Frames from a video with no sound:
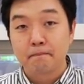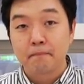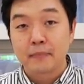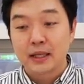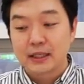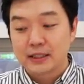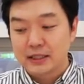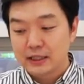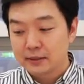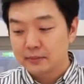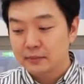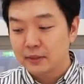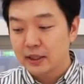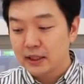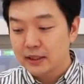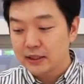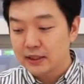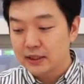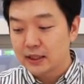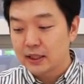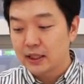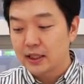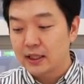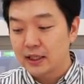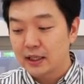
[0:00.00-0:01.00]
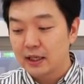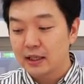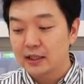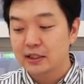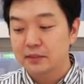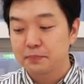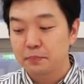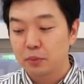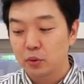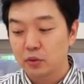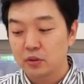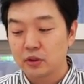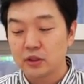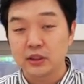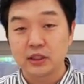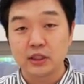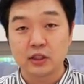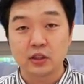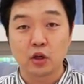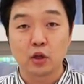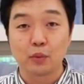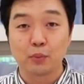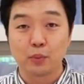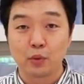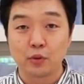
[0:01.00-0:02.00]
지금까지 기아 스포티지
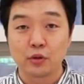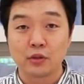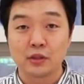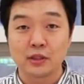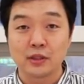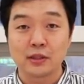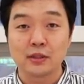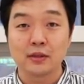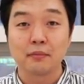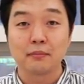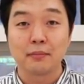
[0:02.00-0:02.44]
더 볼드